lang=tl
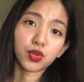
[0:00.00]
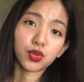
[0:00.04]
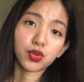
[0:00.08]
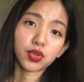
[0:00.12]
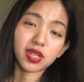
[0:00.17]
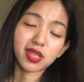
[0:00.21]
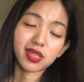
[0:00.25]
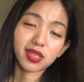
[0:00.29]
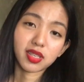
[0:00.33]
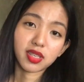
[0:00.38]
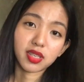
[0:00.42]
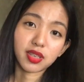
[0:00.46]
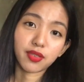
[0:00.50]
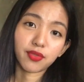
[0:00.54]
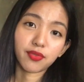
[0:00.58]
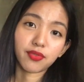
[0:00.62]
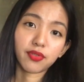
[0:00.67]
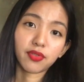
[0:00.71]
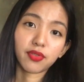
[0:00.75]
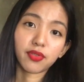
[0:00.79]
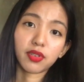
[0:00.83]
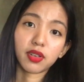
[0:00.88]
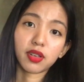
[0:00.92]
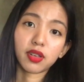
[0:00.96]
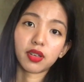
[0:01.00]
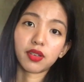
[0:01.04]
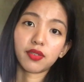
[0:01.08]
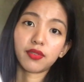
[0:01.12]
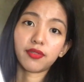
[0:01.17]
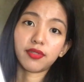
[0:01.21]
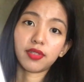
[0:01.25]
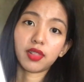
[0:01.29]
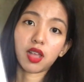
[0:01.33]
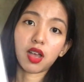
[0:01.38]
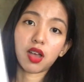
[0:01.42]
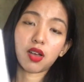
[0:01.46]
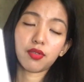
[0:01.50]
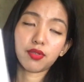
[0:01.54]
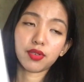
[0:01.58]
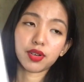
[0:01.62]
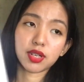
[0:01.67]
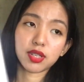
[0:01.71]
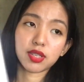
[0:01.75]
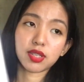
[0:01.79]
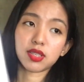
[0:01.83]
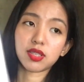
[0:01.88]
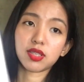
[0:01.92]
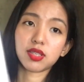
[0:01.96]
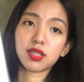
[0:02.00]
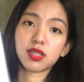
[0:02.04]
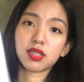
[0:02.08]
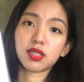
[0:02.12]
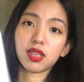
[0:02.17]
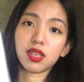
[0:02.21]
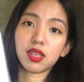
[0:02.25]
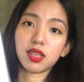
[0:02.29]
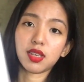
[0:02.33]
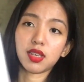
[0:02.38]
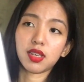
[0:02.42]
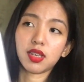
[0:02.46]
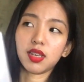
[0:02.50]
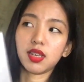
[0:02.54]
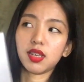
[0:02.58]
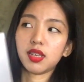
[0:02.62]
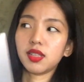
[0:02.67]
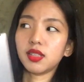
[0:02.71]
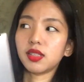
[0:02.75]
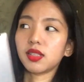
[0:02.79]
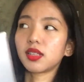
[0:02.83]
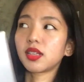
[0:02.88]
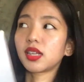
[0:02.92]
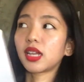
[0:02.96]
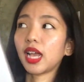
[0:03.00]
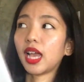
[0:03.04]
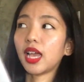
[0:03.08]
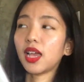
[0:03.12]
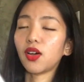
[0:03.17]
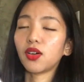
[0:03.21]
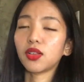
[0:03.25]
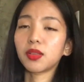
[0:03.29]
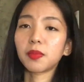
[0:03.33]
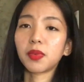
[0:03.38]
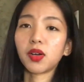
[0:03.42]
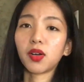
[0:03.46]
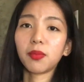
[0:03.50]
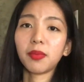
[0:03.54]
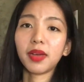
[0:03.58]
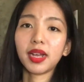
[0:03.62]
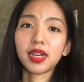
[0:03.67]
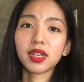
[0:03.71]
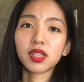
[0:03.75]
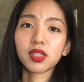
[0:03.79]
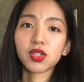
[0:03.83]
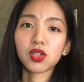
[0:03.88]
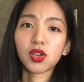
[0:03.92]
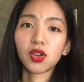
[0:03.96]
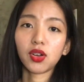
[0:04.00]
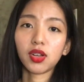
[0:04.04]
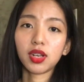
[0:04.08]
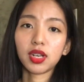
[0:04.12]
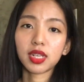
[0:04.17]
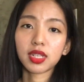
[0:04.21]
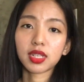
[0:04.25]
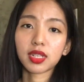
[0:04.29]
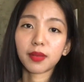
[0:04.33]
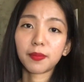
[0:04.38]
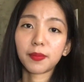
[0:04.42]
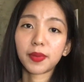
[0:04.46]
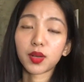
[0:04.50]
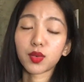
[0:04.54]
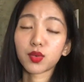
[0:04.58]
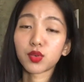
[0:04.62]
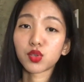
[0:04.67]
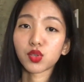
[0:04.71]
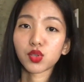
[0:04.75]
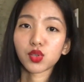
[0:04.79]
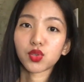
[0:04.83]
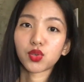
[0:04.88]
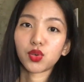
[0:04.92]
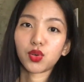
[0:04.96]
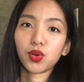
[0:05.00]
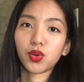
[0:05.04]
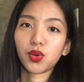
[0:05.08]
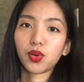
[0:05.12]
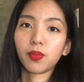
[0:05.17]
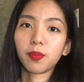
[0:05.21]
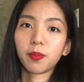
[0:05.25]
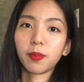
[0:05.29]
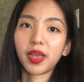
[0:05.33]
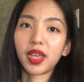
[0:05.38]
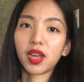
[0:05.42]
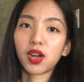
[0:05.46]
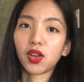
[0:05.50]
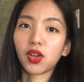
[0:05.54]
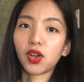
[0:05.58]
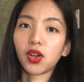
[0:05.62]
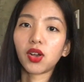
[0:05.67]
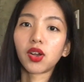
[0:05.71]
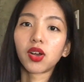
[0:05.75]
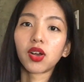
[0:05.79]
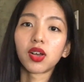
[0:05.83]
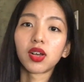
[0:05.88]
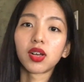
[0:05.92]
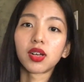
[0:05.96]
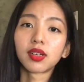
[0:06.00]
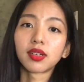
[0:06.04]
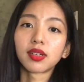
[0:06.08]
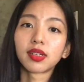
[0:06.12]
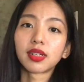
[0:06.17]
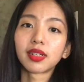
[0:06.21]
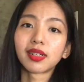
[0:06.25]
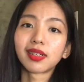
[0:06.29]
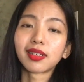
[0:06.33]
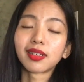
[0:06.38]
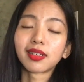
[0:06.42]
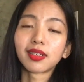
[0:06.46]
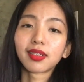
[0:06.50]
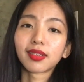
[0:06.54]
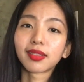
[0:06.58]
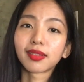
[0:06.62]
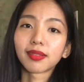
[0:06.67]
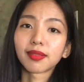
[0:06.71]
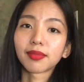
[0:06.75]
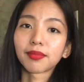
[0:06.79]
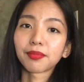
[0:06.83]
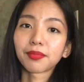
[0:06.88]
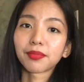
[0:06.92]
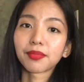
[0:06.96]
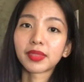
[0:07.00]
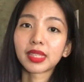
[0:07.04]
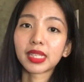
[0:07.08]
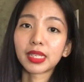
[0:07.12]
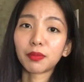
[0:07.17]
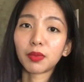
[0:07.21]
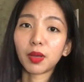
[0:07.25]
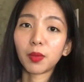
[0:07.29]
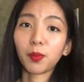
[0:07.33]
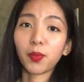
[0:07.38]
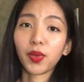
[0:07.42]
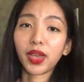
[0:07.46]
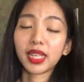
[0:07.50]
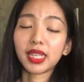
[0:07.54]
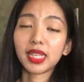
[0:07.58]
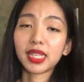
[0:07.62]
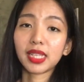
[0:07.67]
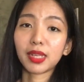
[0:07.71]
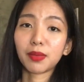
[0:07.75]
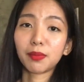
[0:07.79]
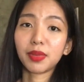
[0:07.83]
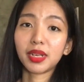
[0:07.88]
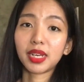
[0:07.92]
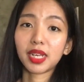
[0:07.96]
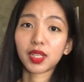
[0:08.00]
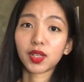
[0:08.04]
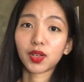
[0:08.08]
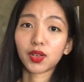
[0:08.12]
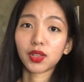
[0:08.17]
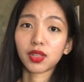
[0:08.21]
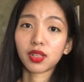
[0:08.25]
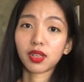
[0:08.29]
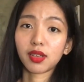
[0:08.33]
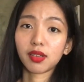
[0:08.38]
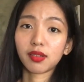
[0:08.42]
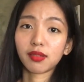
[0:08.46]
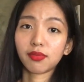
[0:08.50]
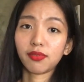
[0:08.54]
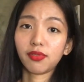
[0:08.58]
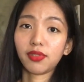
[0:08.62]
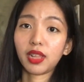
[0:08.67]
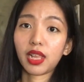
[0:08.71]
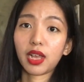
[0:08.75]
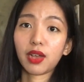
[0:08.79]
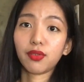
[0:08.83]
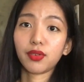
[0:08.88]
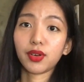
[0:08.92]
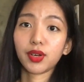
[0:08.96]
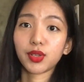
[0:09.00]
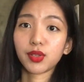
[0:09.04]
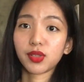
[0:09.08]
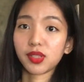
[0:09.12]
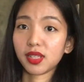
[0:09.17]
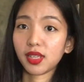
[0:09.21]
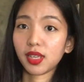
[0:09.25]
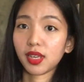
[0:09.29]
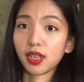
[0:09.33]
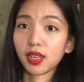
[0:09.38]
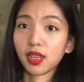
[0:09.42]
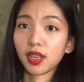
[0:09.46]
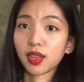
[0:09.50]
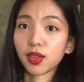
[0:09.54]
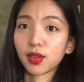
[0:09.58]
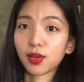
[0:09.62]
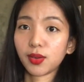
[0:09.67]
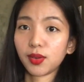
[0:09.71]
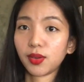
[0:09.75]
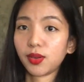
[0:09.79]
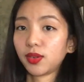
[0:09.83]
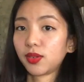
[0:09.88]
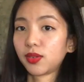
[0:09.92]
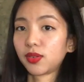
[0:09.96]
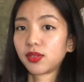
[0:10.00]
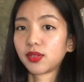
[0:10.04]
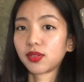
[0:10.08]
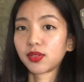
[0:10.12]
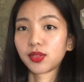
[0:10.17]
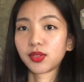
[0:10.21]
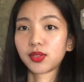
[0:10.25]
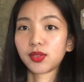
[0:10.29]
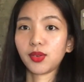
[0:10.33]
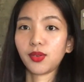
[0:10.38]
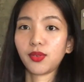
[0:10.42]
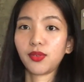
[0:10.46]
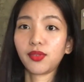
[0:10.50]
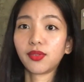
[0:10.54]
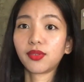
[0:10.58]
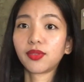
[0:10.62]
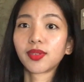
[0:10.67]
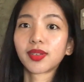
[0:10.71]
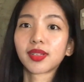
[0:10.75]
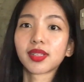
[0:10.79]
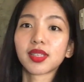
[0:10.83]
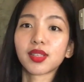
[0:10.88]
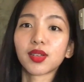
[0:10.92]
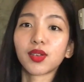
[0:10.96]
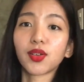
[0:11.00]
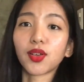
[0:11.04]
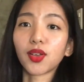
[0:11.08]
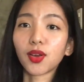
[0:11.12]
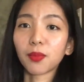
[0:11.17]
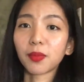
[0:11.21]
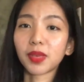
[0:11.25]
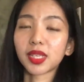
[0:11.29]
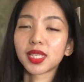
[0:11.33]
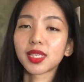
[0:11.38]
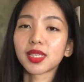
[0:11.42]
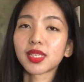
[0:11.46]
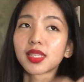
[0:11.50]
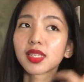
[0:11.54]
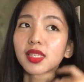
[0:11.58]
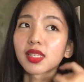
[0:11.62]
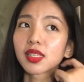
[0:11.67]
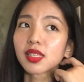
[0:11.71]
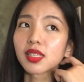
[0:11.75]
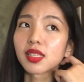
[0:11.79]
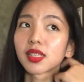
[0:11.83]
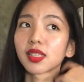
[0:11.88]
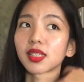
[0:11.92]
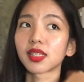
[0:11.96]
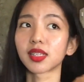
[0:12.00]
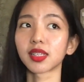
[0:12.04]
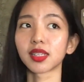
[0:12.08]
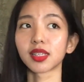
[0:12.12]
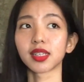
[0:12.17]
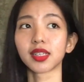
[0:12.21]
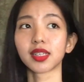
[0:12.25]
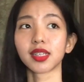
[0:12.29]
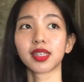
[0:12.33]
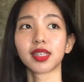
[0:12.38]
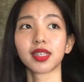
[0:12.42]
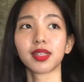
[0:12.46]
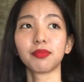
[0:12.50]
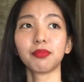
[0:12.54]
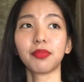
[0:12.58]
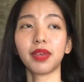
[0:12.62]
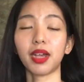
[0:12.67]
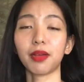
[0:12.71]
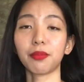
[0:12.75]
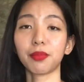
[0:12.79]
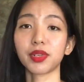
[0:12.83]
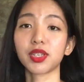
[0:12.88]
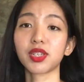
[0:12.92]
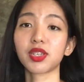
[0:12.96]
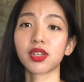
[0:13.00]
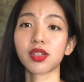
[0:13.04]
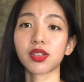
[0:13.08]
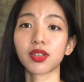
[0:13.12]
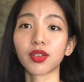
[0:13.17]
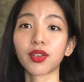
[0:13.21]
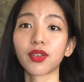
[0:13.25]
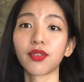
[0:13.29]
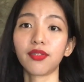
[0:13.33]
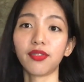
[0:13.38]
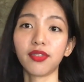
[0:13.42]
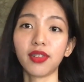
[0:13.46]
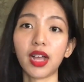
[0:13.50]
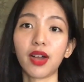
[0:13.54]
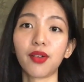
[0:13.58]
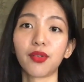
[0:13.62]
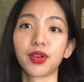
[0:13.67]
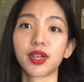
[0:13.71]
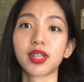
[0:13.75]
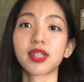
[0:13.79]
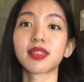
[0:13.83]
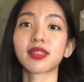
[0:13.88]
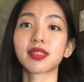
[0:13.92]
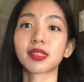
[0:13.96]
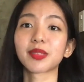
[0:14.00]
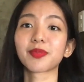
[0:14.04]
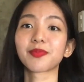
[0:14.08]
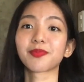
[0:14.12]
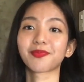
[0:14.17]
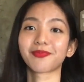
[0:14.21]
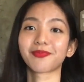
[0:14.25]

to receive flowers. And kaya ko naman kumain ng chocolate kapag gusto ko. Pero hindi man pwede nabilan ko ng flowers sa sarili ko. So, siguro mas ma-appreciate ko yung flowers.